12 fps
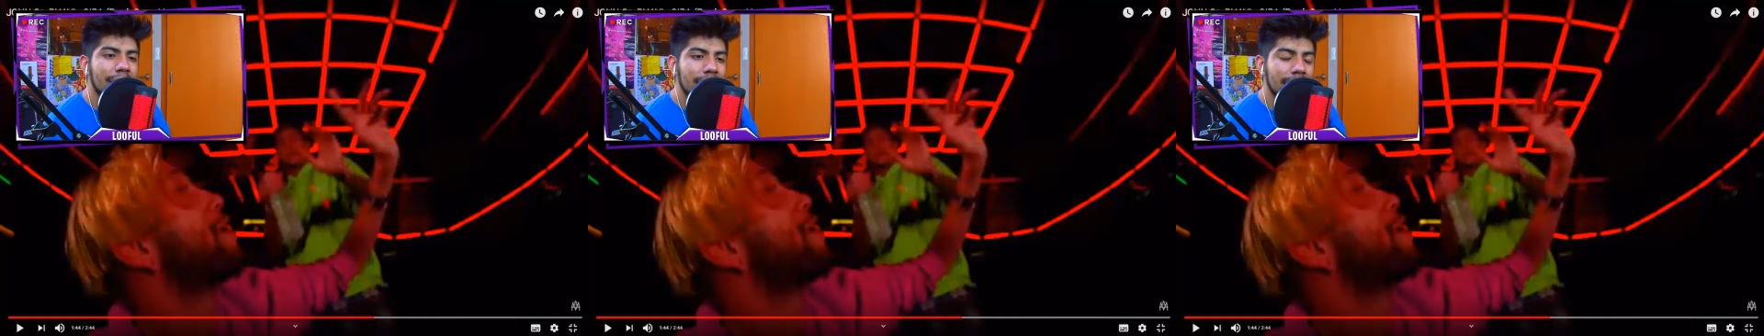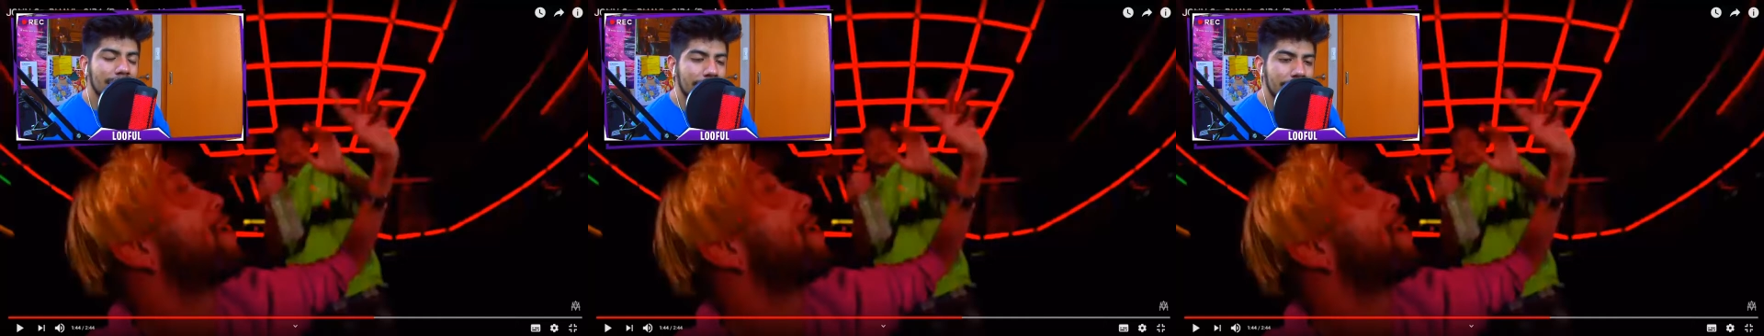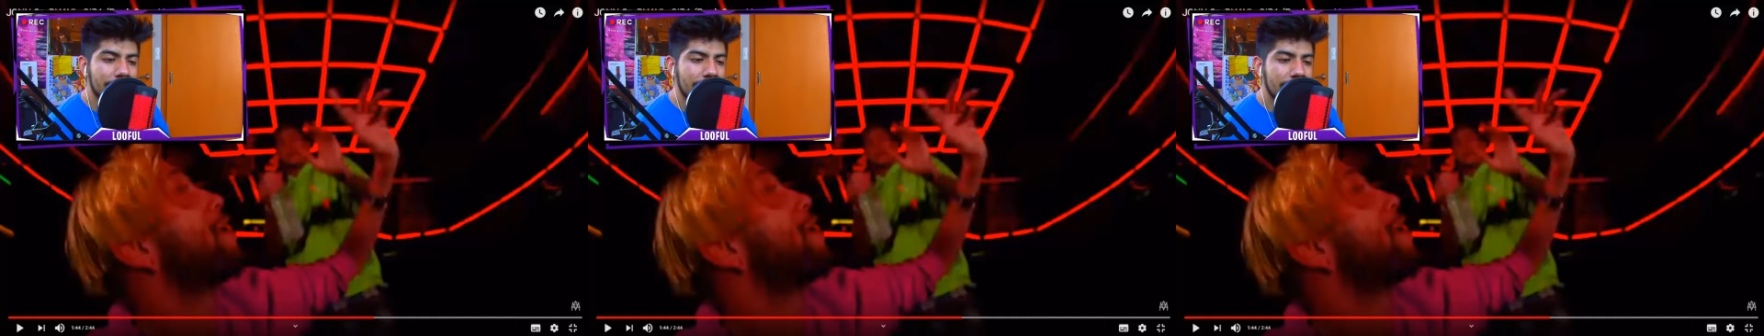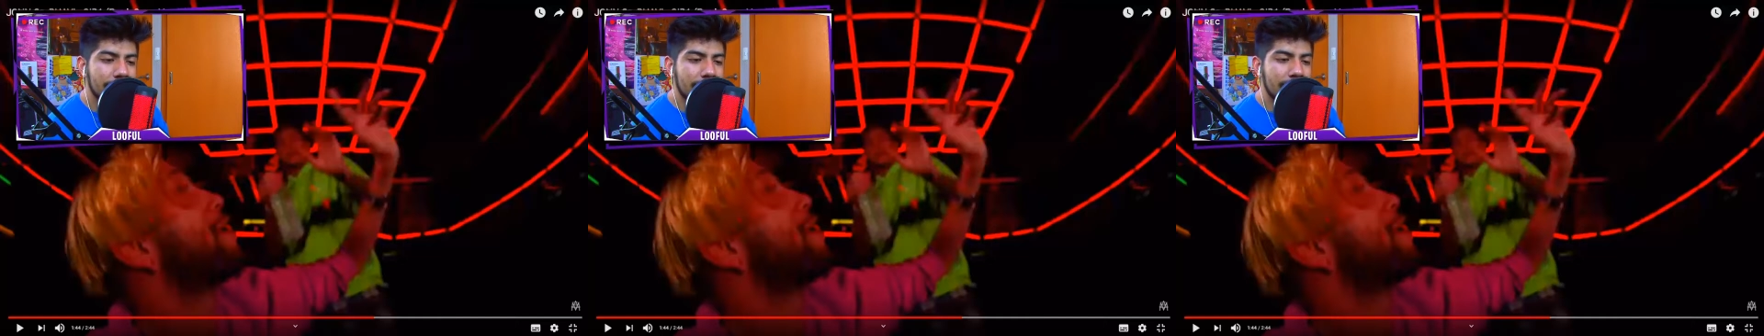que
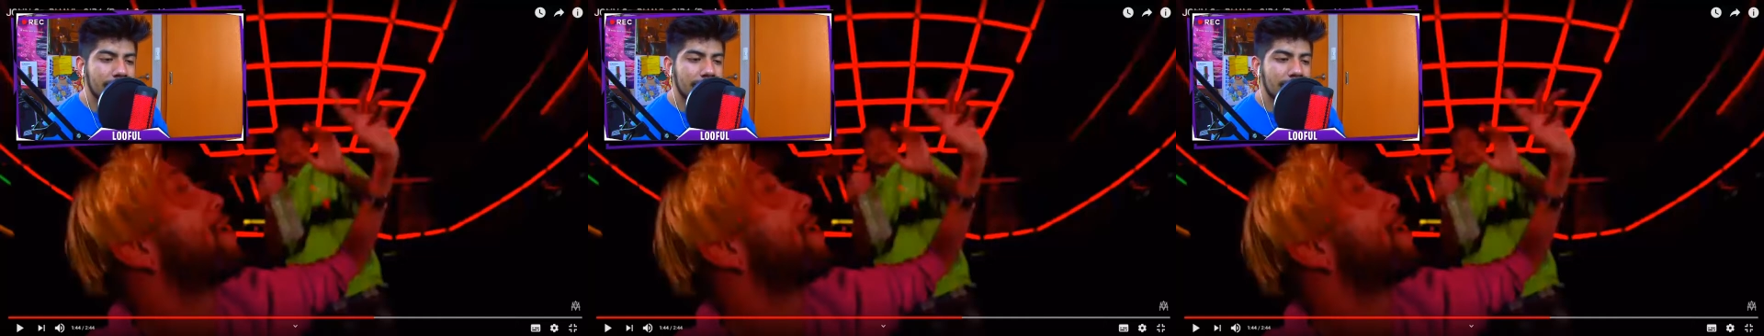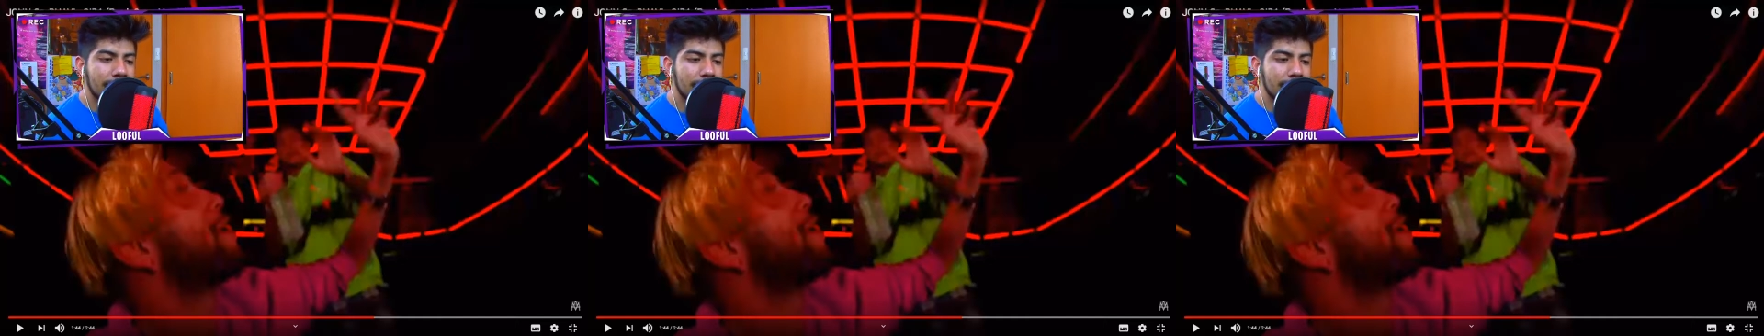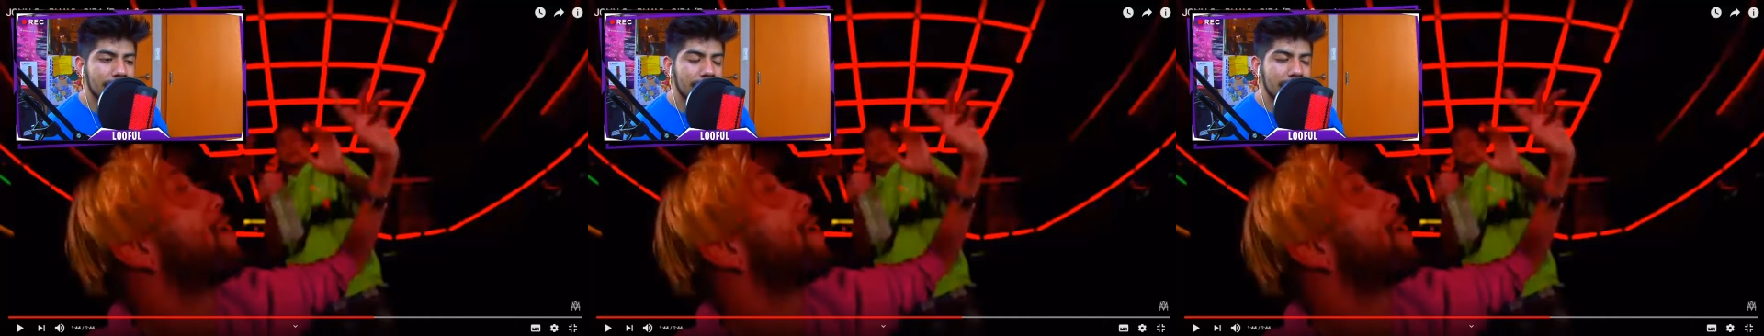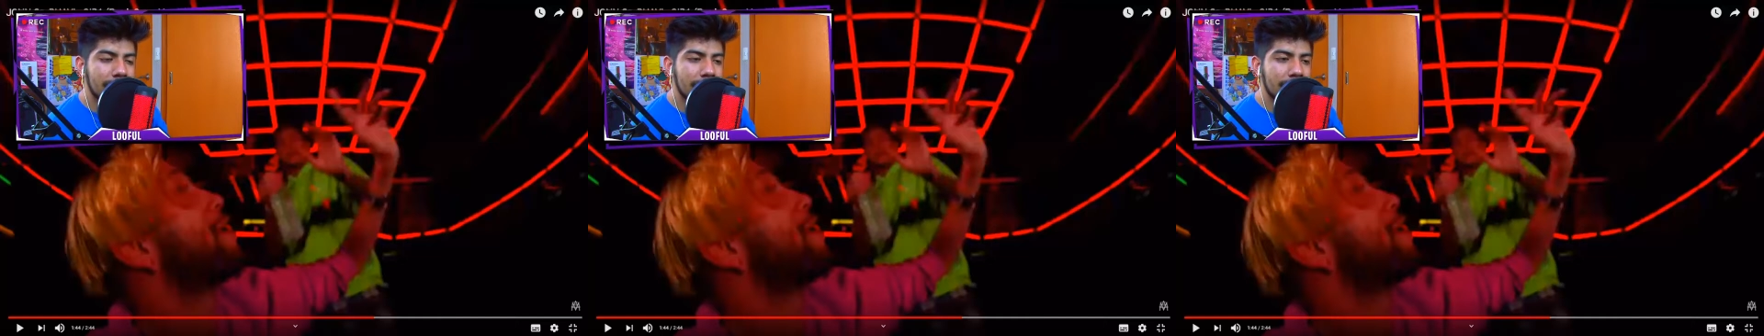también
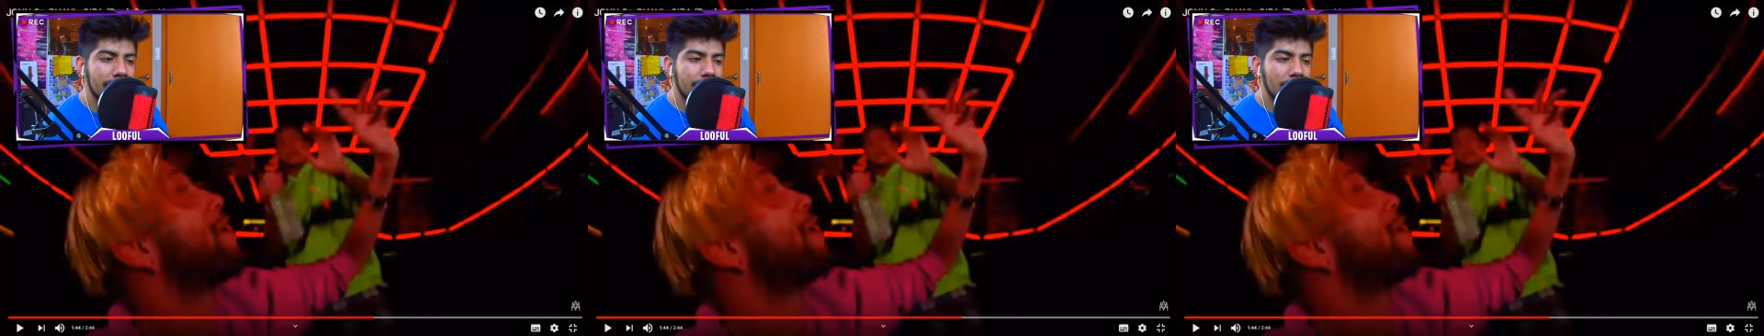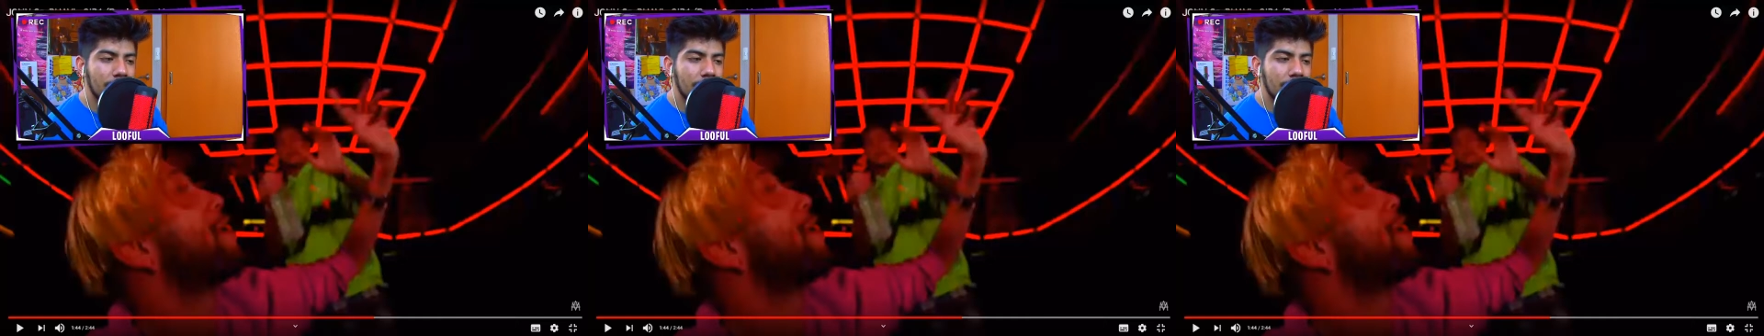tiene